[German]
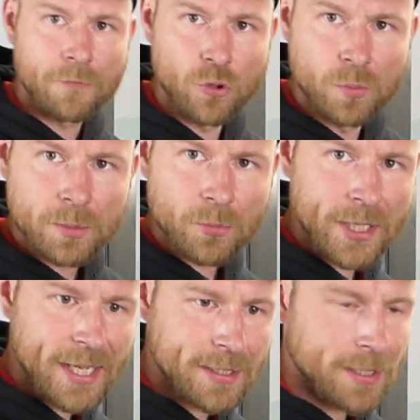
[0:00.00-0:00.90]
fummeln wir
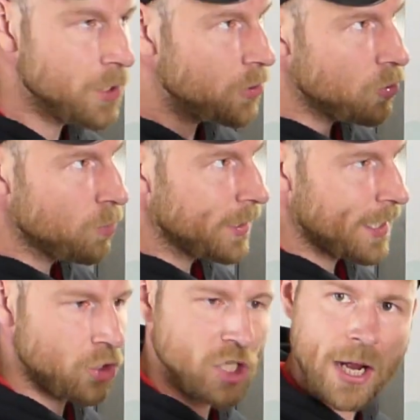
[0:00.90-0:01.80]
jetzt nicht über
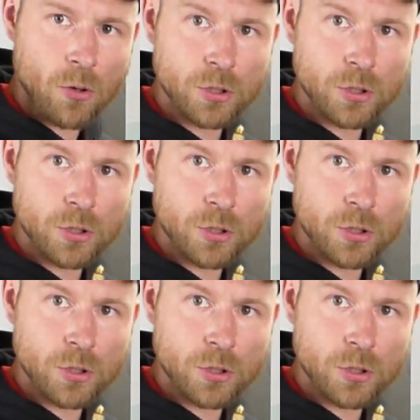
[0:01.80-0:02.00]
den Schlauch